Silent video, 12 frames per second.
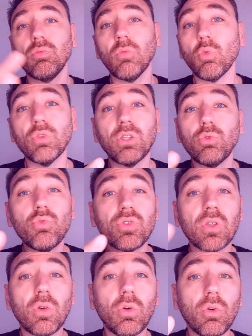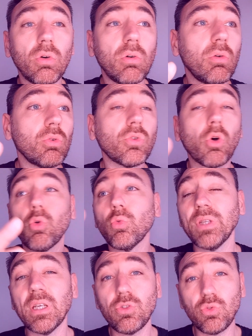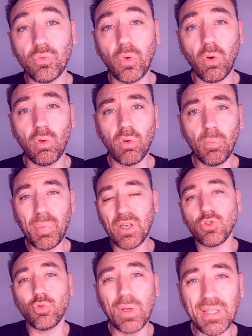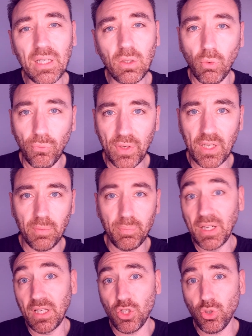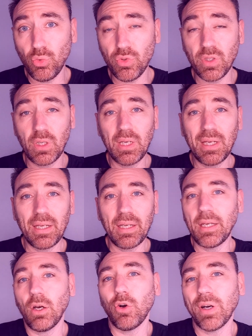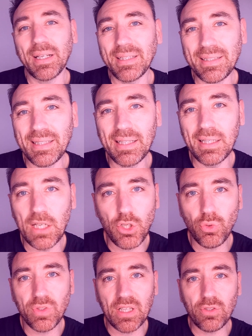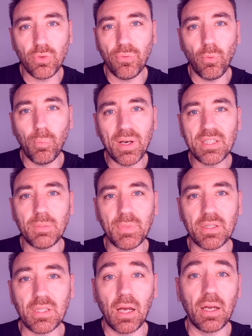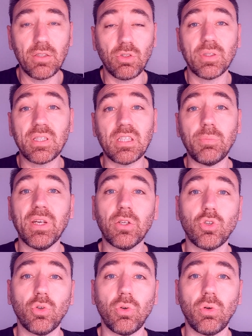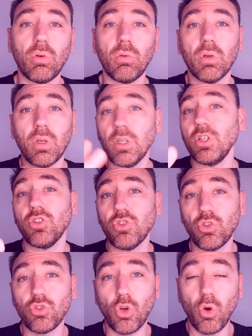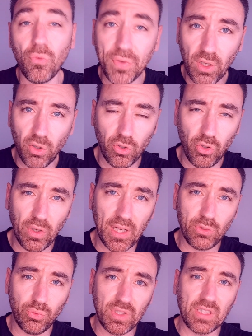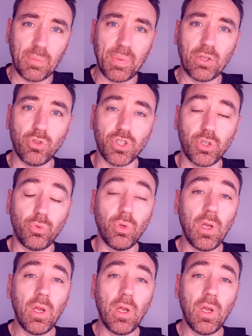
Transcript: on est tous, autant qu'on est, souvent persuadés qu'on fait bien les choses, et en réalité, les choses, elles se font pas si bien que ça. Tant et si bien que, j'en reviens encore à tous ces appels que j'ai eus,